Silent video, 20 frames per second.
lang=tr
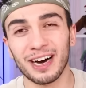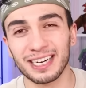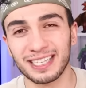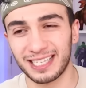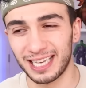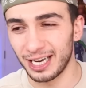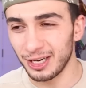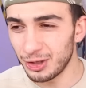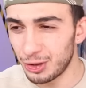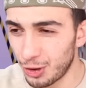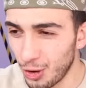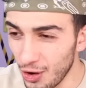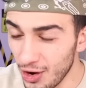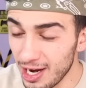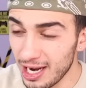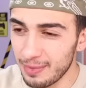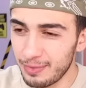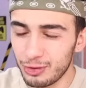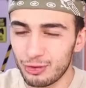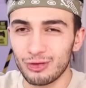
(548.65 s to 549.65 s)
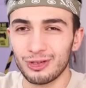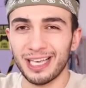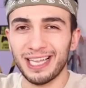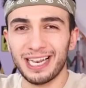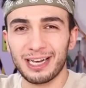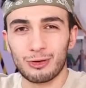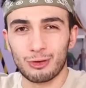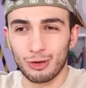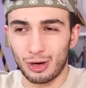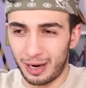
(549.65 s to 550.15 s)
varsa şöyle bir
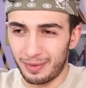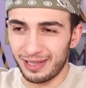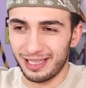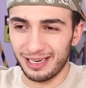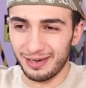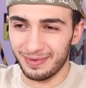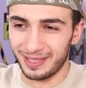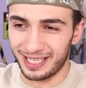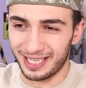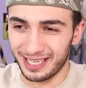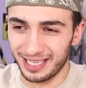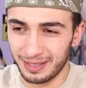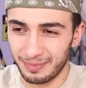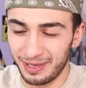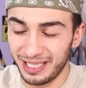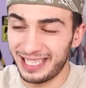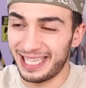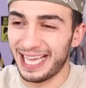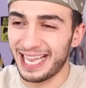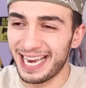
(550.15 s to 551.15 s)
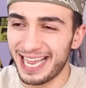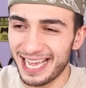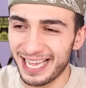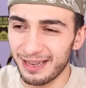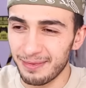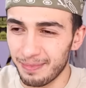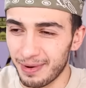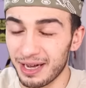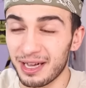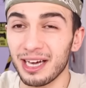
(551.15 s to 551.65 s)
düzenek kurabilir misiniz? Bir
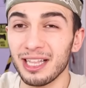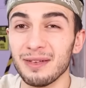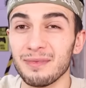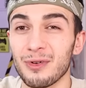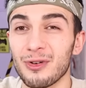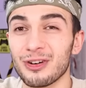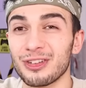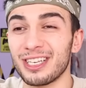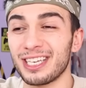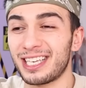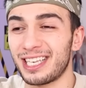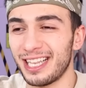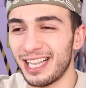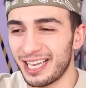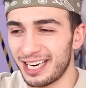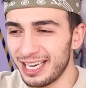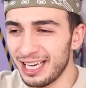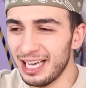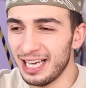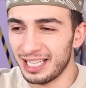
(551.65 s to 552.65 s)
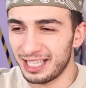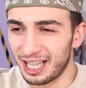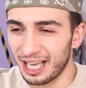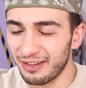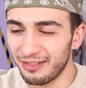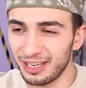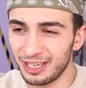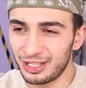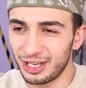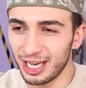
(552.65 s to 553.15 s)
deneyin. Bakalım oradakileri
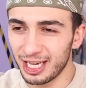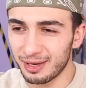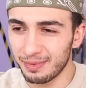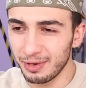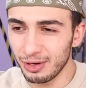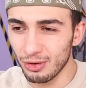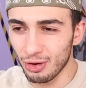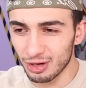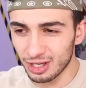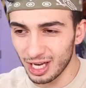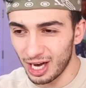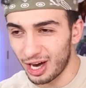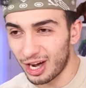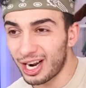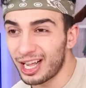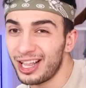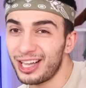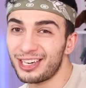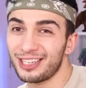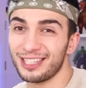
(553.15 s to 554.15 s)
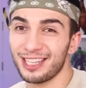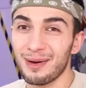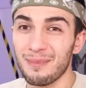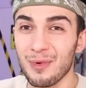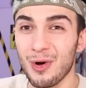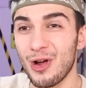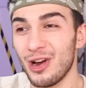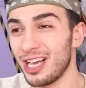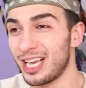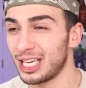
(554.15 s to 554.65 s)
devirecek mi yoksa
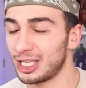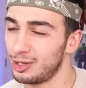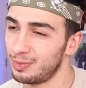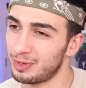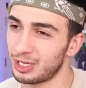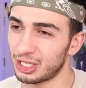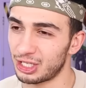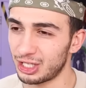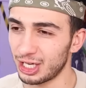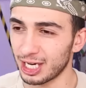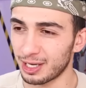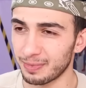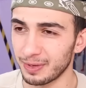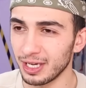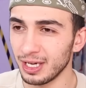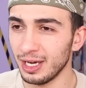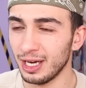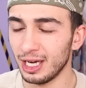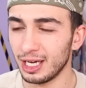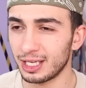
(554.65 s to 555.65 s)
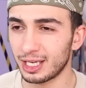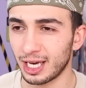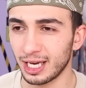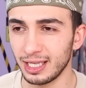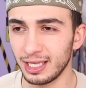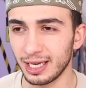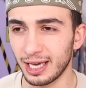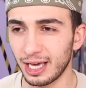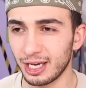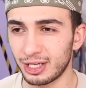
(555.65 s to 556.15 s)
aralarından böyle geçip gidecek mi?
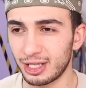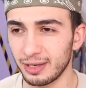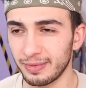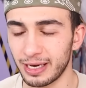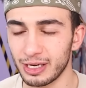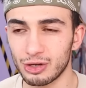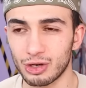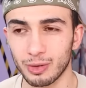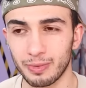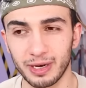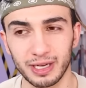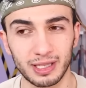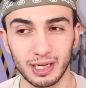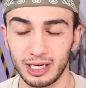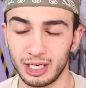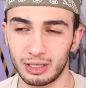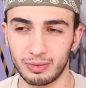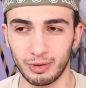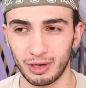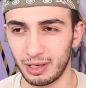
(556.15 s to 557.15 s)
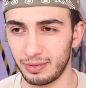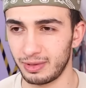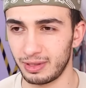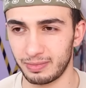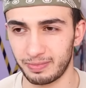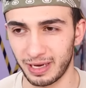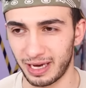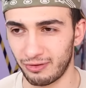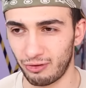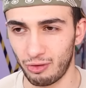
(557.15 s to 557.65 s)
Kedi geçti ben köpekten hiç böyle bir
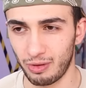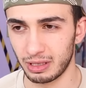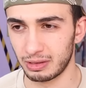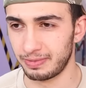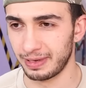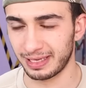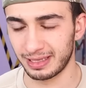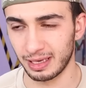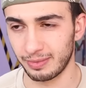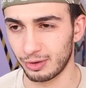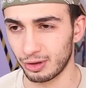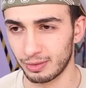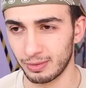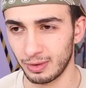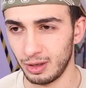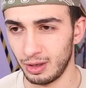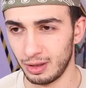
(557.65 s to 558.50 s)
performans beklemiyorum.